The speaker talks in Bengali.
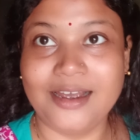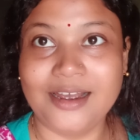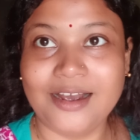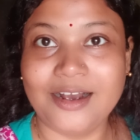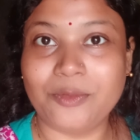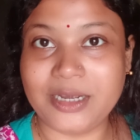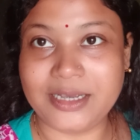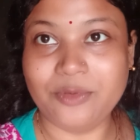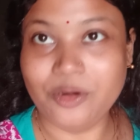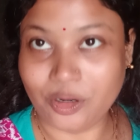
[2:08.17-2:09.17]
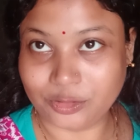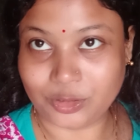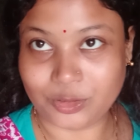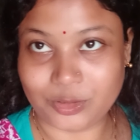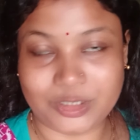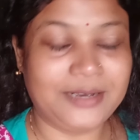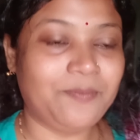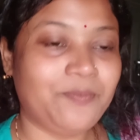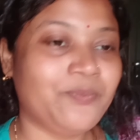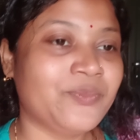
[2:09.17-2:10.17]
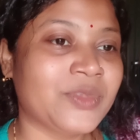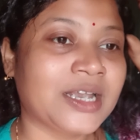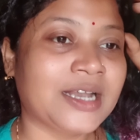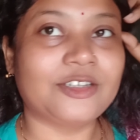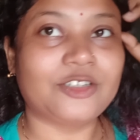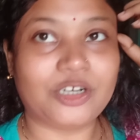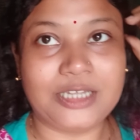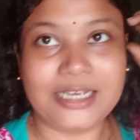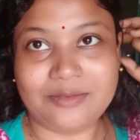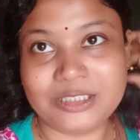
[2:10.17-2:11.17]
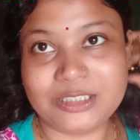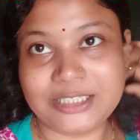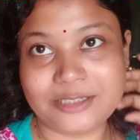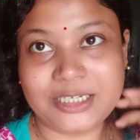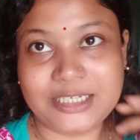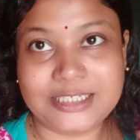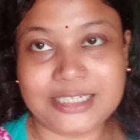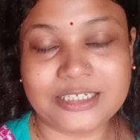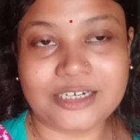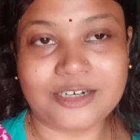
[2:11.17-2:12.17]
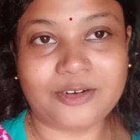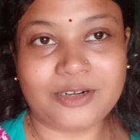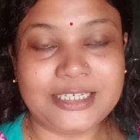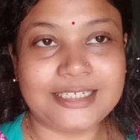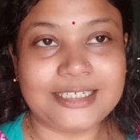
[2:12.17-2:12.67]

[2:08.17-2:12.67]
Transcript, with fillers: খুব নাকি বিরক্ত করছে তো চলো দেখি মিস্টার হাজব্যান্ডকে জিজ্ঞাসা করে যে